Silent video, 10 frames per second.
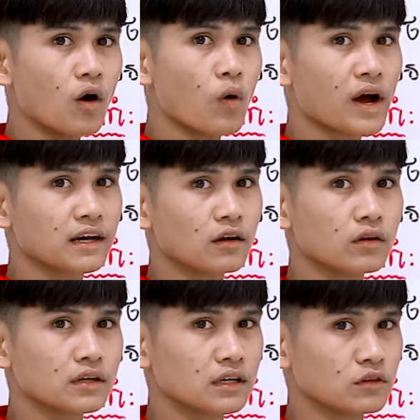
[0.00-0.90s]
OH
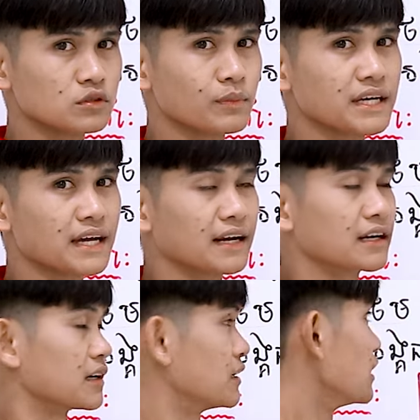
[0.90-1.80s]
đỏ nó không mấy cả
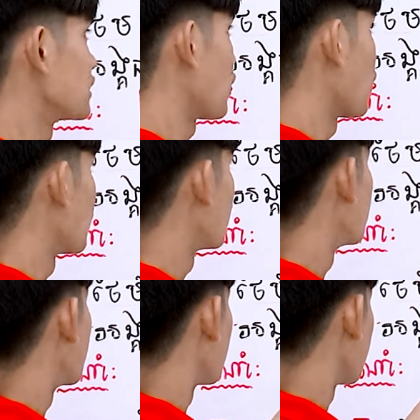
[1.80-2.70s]
nè tỏ
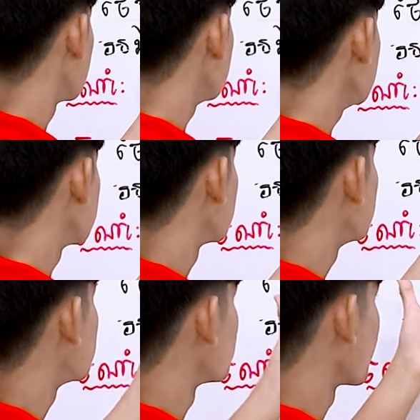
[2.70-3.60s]
lớn
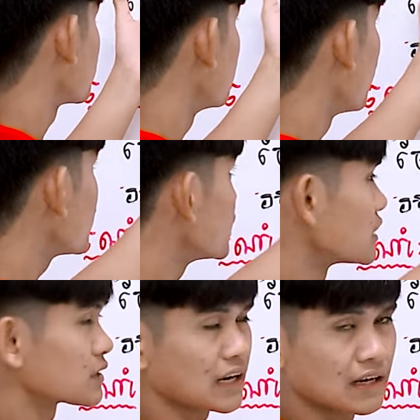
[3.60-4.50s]
này chúng nói tìm mối cư
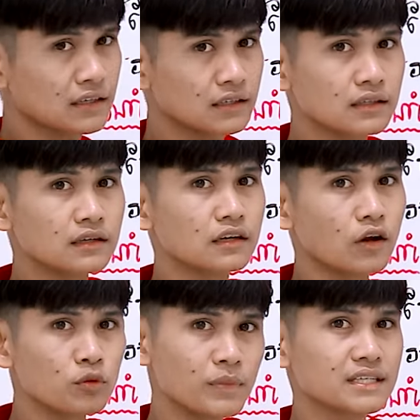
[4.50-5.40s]
dương thắng
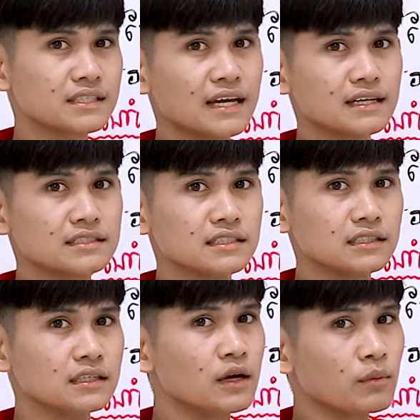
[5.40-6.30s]
đôi mai than acid
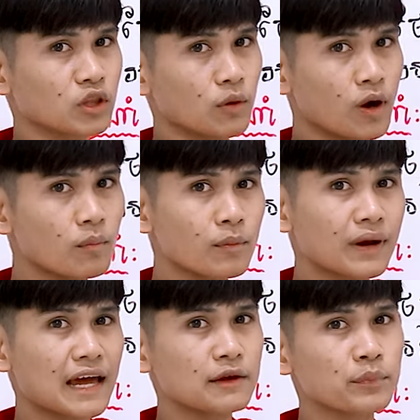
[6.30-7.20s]
và tao móc bồng
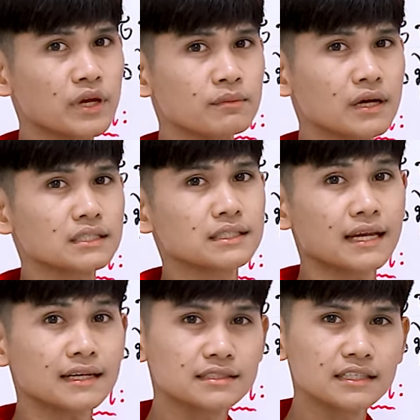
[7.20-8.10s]
lái pi mai
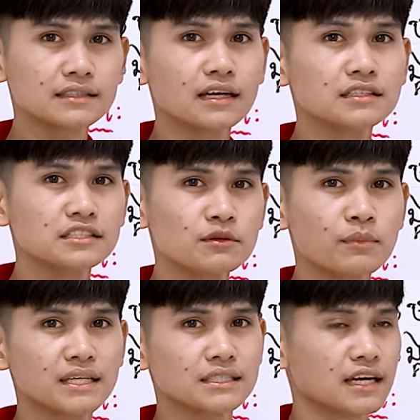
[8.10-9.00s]
than acid tới chia
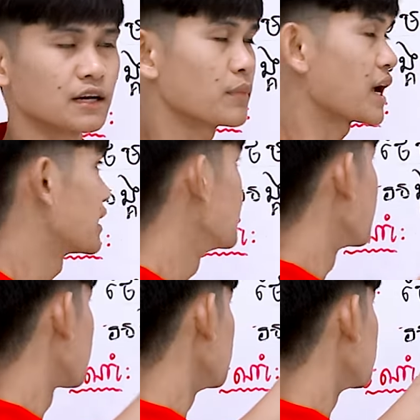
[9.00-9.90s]
mai than bạc
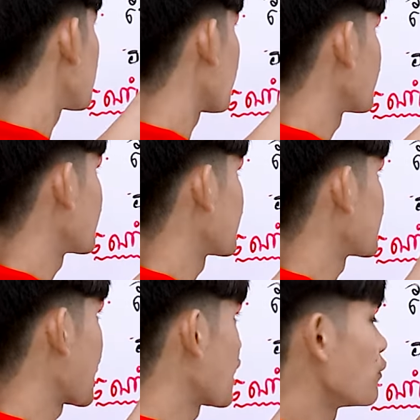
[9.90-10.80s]
cư dương toàn là
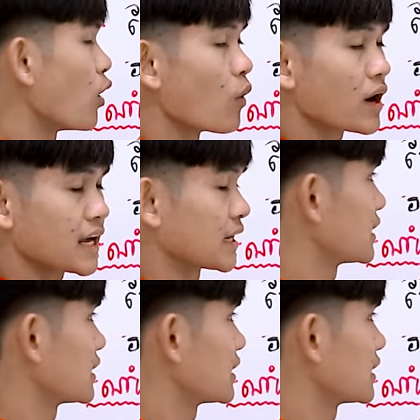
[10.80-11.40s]
time OH